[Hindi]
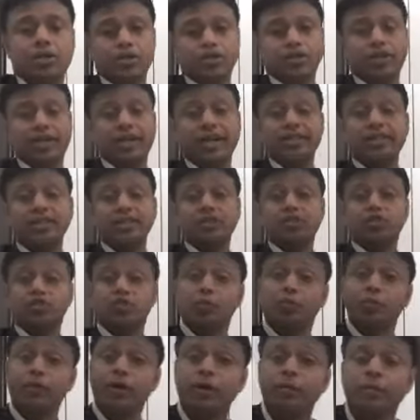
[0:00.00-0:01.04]
डेस्क
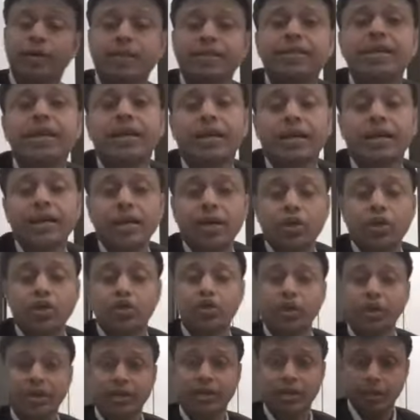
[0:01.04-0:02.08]
सुपरवाइजर जो
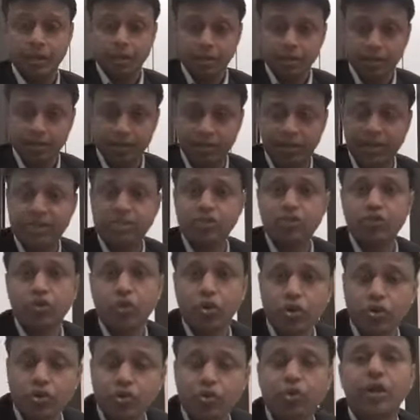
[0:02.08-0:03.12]
एक डेस्क
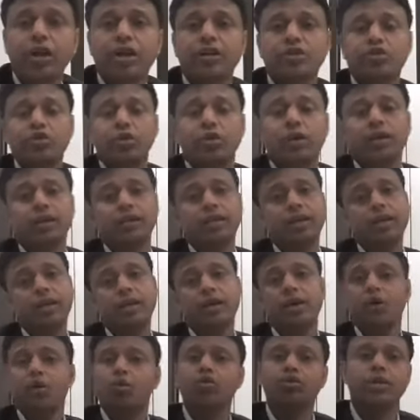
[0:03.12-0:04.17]
कंट्रोलर जो रहते हैं
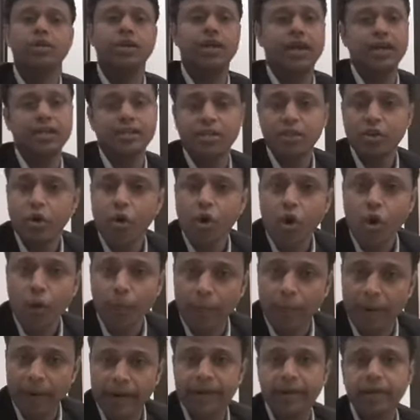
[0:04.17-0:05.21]
वो जगह से
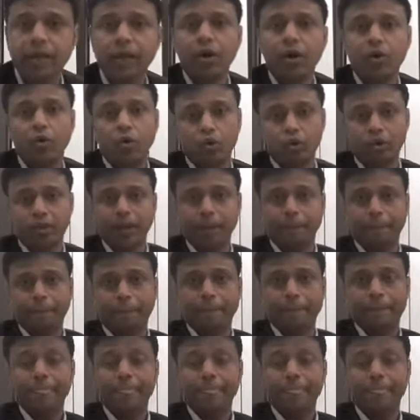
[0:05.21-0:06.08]
ऑपरेट होता है